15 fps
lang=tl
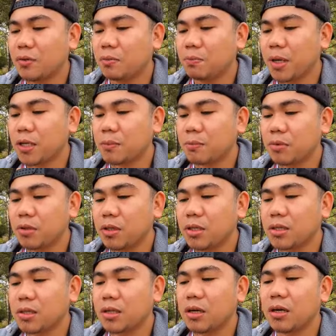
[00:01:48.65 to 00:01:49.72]
Yung
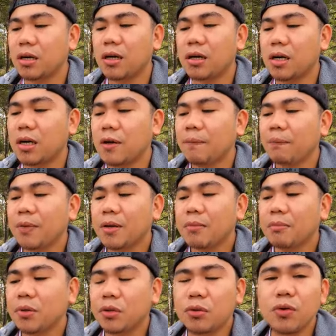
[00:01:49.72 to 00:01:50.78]
passports or
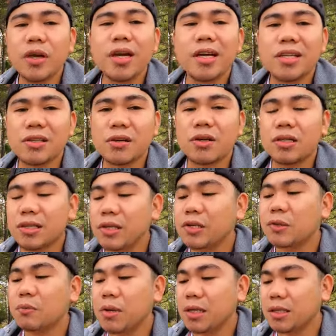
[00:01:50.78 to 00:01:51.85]
2 years or 6
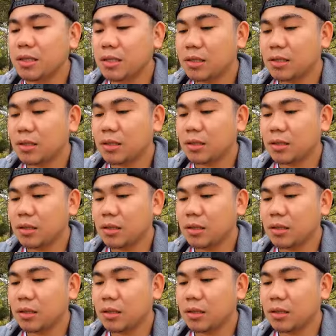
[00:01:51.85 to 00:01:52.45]
months.